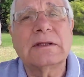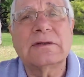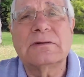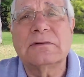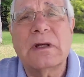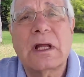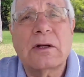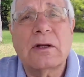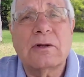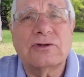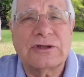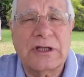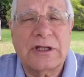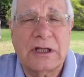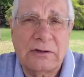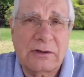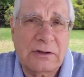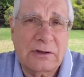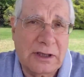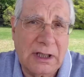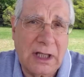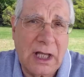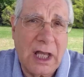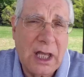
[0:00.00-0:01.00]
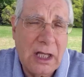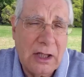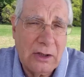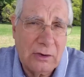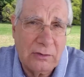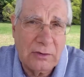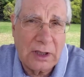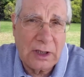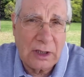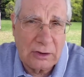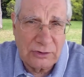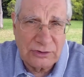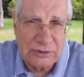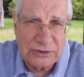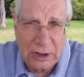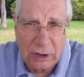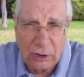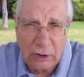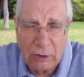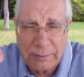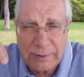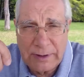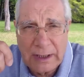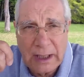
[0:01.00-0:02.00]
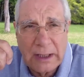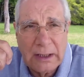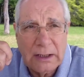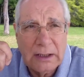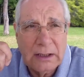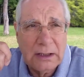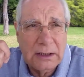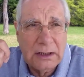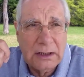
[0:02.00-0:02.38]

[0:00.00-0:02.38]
Es una cosa lógica, una cosa obvia.